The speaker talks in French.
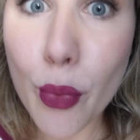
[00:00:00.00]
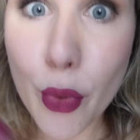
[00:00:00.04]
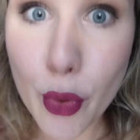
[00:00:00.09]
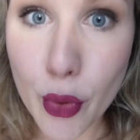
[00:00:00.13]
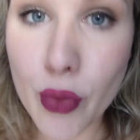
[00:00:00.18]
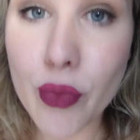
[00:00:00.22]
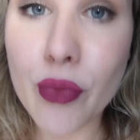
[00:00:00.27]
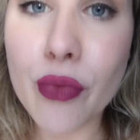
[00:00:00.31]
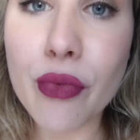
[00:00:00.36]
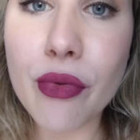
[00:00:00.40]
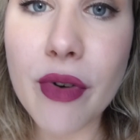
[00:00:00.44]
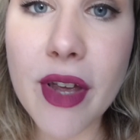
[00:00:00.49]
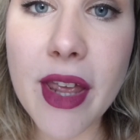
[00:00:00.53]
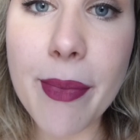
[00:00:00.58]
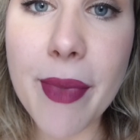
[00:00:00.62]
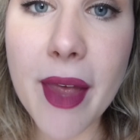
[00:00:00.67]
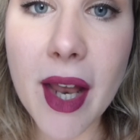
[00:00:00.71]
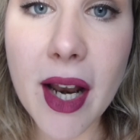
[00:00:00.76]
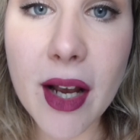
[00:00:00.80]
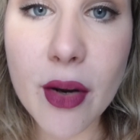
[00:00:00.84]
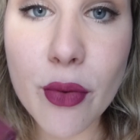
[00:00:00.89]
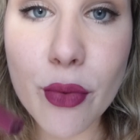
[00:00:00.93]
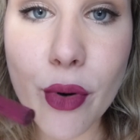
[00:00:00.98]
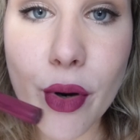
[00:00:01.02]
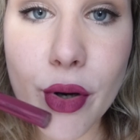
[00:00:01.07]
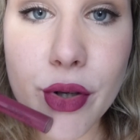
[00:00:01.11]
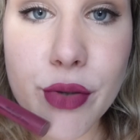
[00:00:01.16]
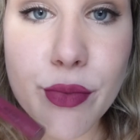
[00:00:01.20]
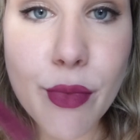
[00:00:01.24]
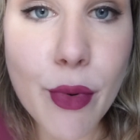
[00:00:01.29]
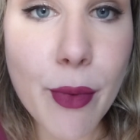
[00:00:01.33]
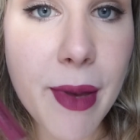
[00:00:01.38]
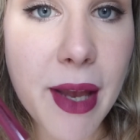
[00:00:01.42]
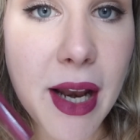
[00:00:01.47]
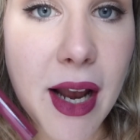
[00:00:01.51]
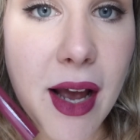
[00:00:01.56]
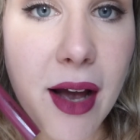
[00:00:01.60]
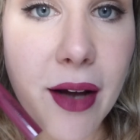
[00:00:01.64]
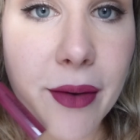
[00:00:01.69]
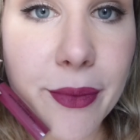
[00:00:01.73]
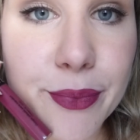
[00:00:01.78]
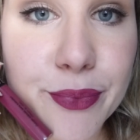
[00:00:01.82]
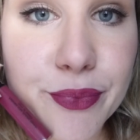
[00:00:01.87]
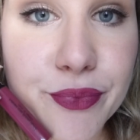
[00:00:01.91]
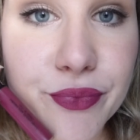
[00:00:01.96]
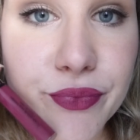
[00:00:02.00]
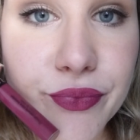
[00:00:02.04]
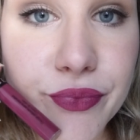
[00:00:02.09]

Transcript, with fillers: Pour que vous voyez bien la couleur, je me mets là.